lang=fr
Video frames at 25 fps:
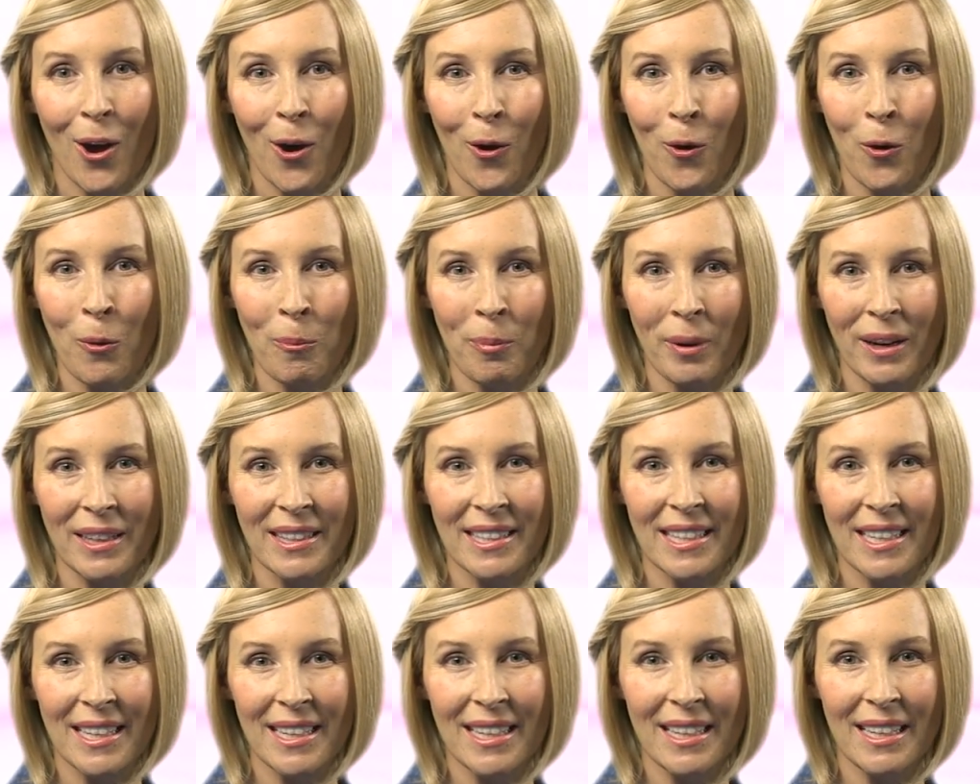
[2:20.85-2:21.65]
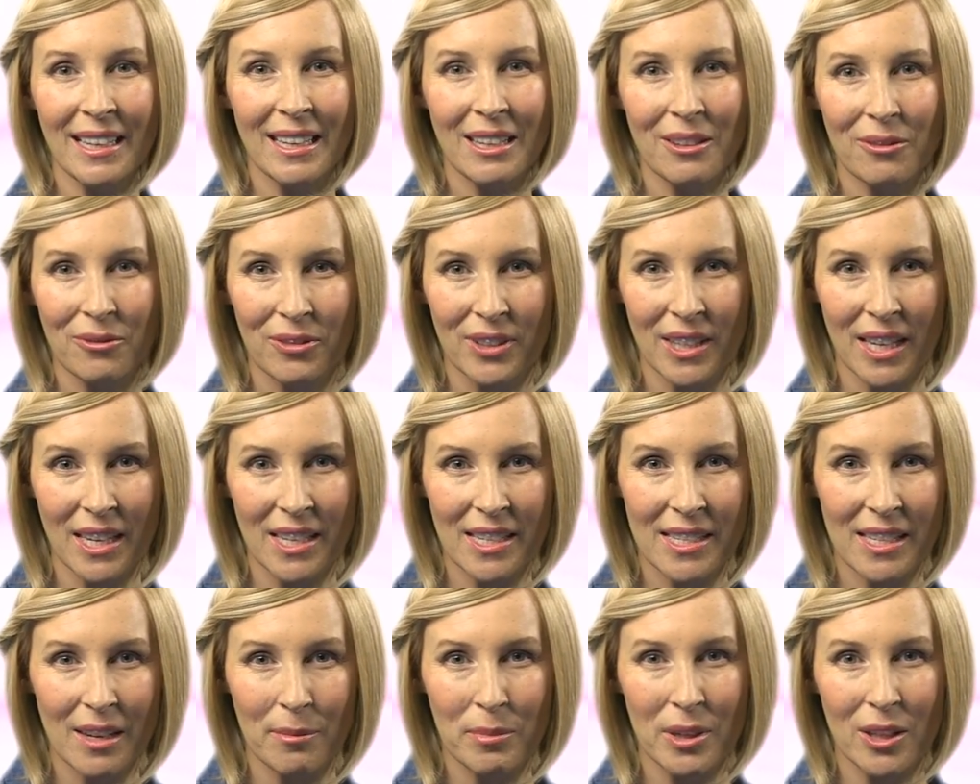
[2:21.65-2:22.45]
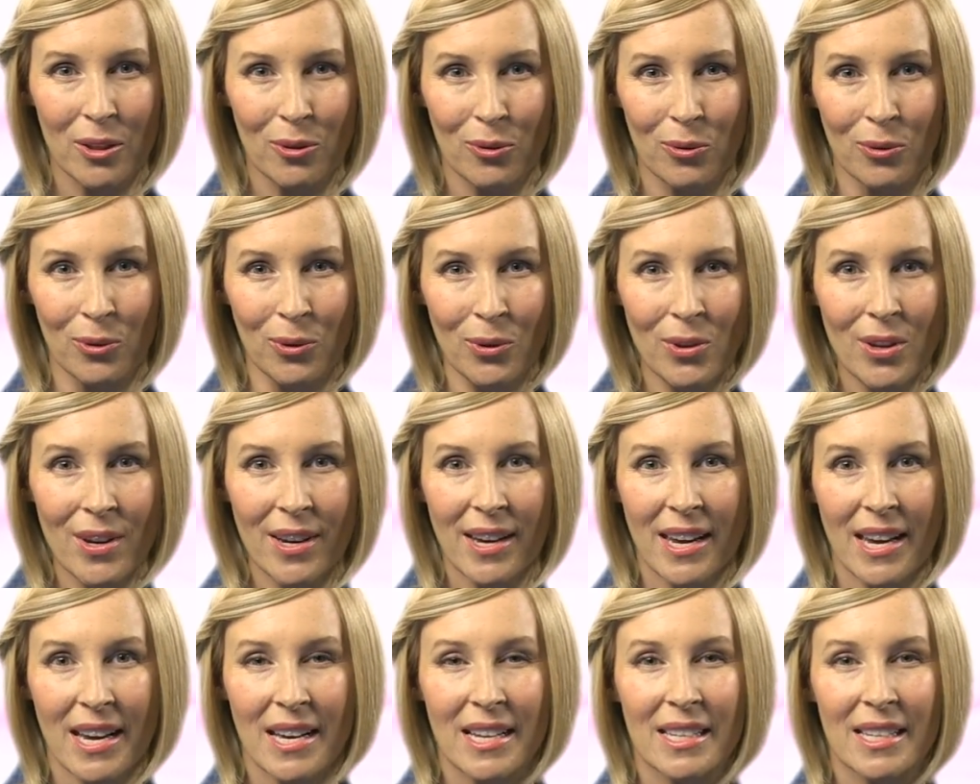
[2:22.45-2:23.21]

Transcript: au panier les vieilles habitudes,